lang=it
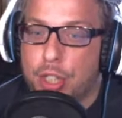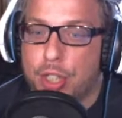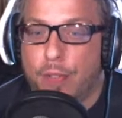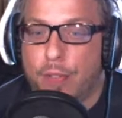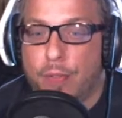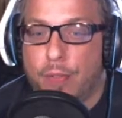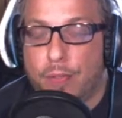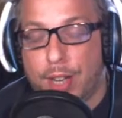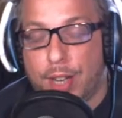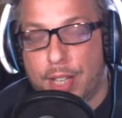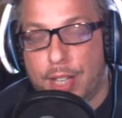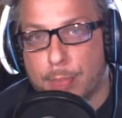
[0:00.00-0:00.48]

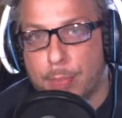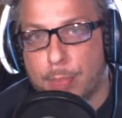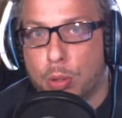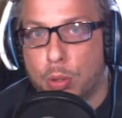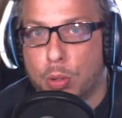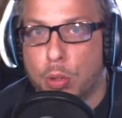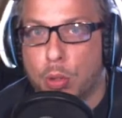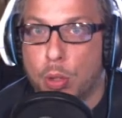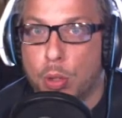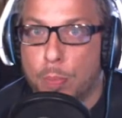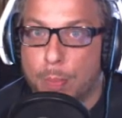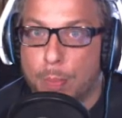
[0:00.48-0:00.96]
Facebook
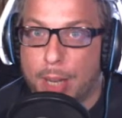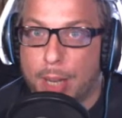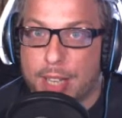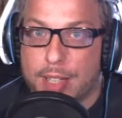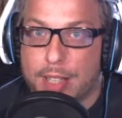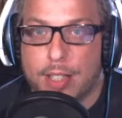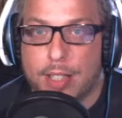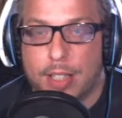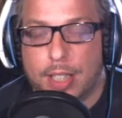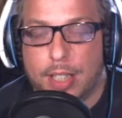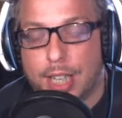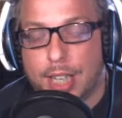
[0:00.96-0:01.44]
Google
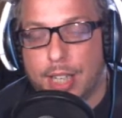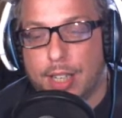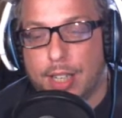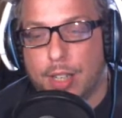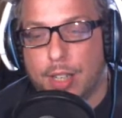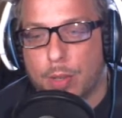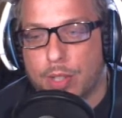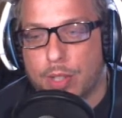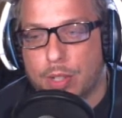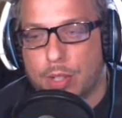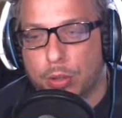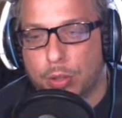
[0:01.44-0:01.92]
Plus link
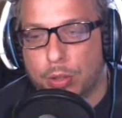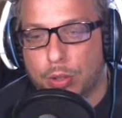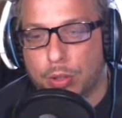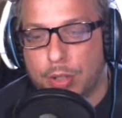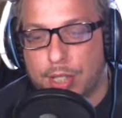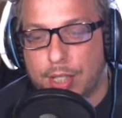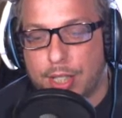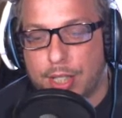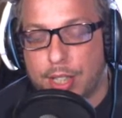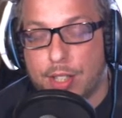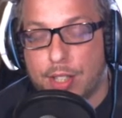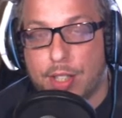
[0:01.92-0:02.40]
qua sotto in
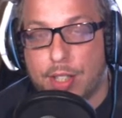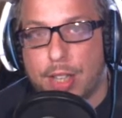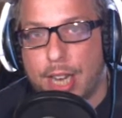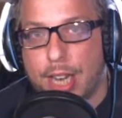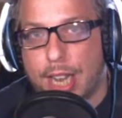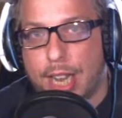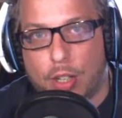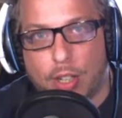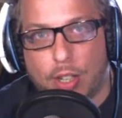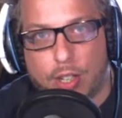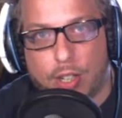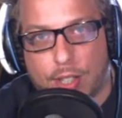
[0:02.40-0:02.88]
descrizione.
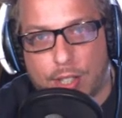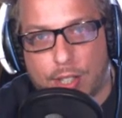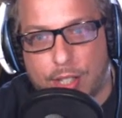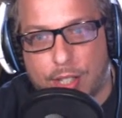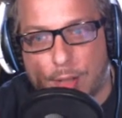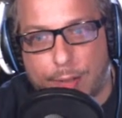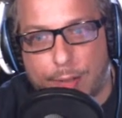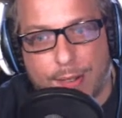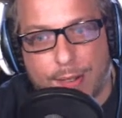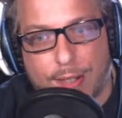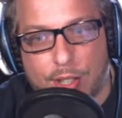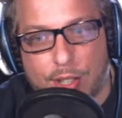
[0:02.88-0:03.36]
Ecco a cosa
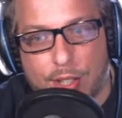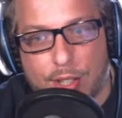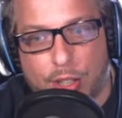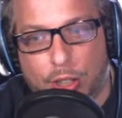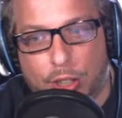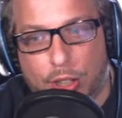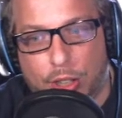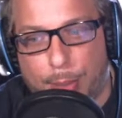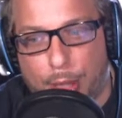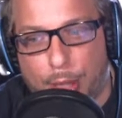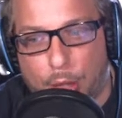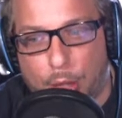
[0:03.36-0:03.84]
serviranno i
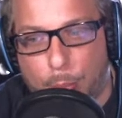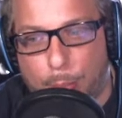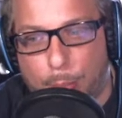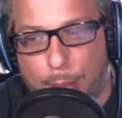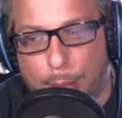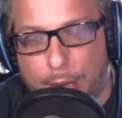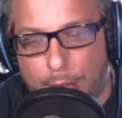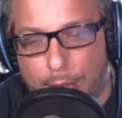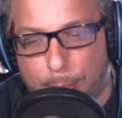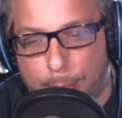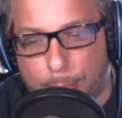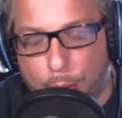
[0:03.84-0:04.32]
soldi per
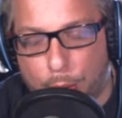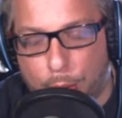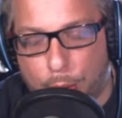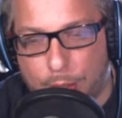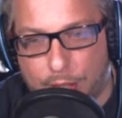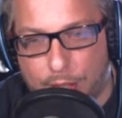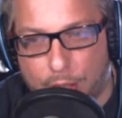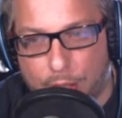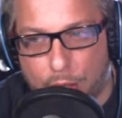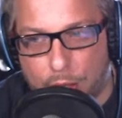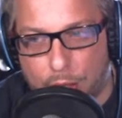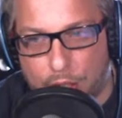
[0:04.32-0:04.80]
comprare poi
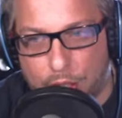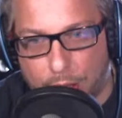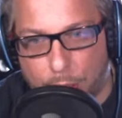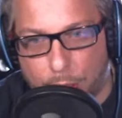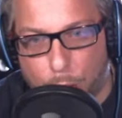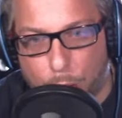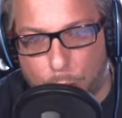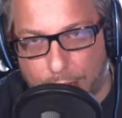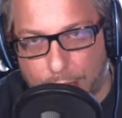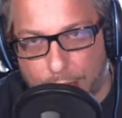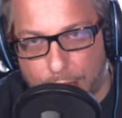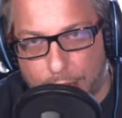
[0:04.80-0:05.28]
queste cose tra un
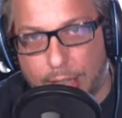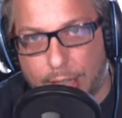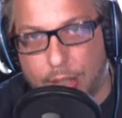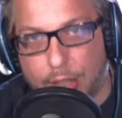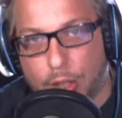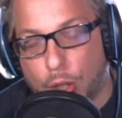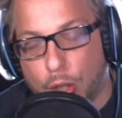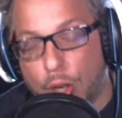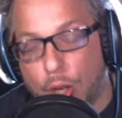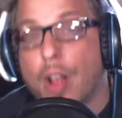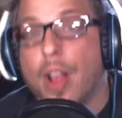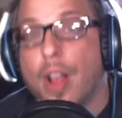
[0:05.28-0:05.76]
quadro e
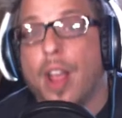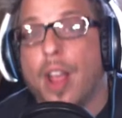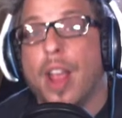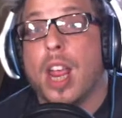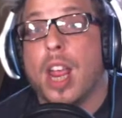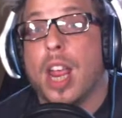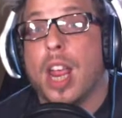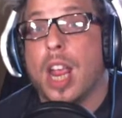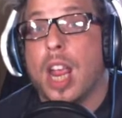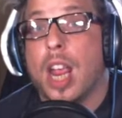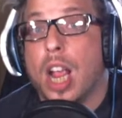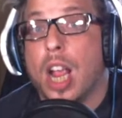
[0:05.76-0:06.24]
l'altro
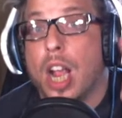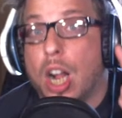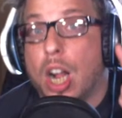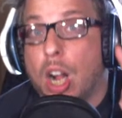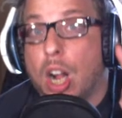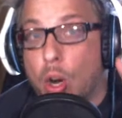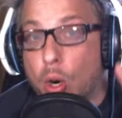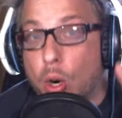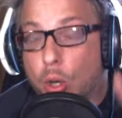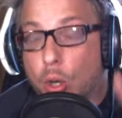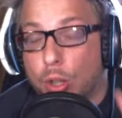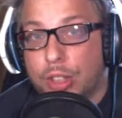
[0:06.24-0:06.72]

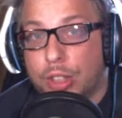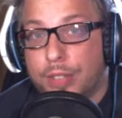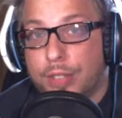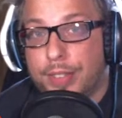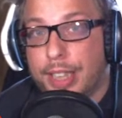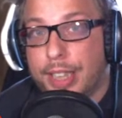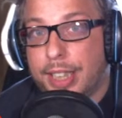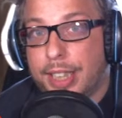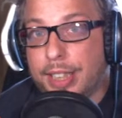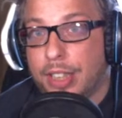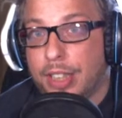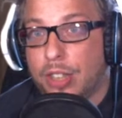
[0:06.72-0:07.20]

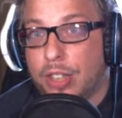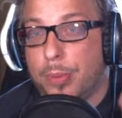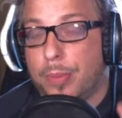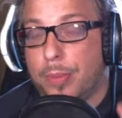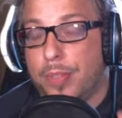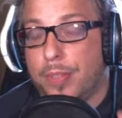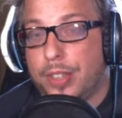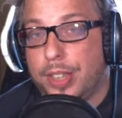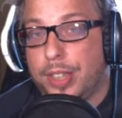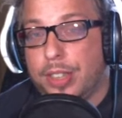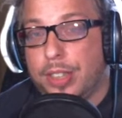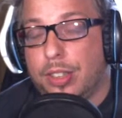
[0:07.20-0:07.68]
condividete come
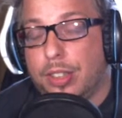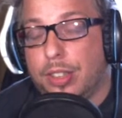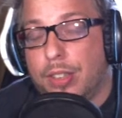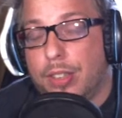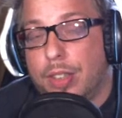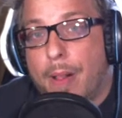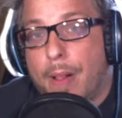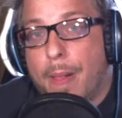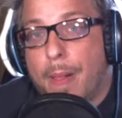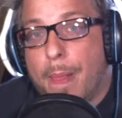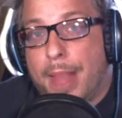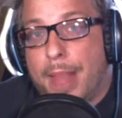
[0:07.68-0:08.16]
vi ho
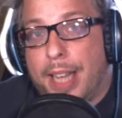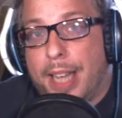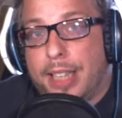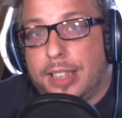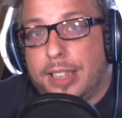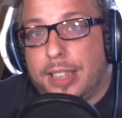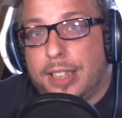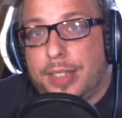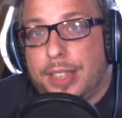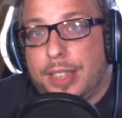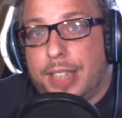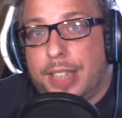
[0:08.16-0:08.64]
detto,
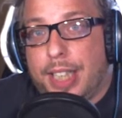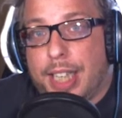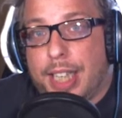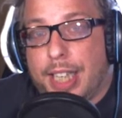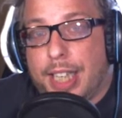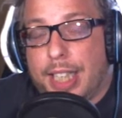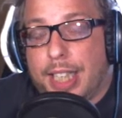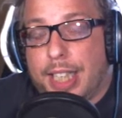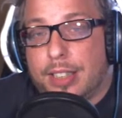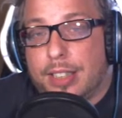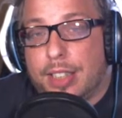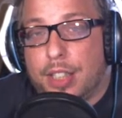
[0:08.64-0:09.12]
andate a vedere
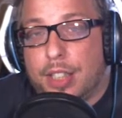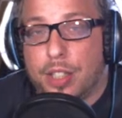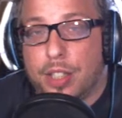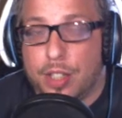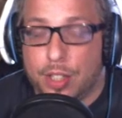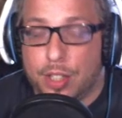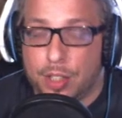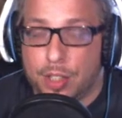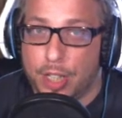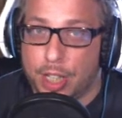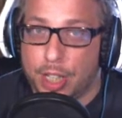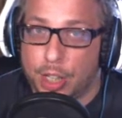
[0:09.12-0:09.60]
anche le altre
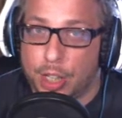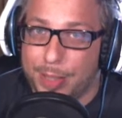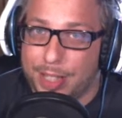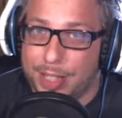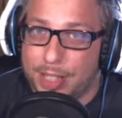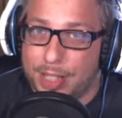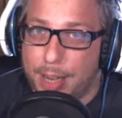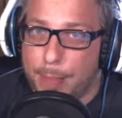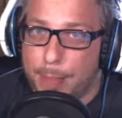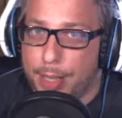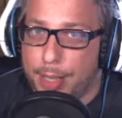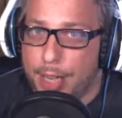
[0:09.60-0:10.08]
recensioni e come
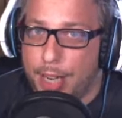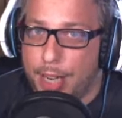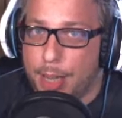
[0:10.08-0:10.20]
sempre raga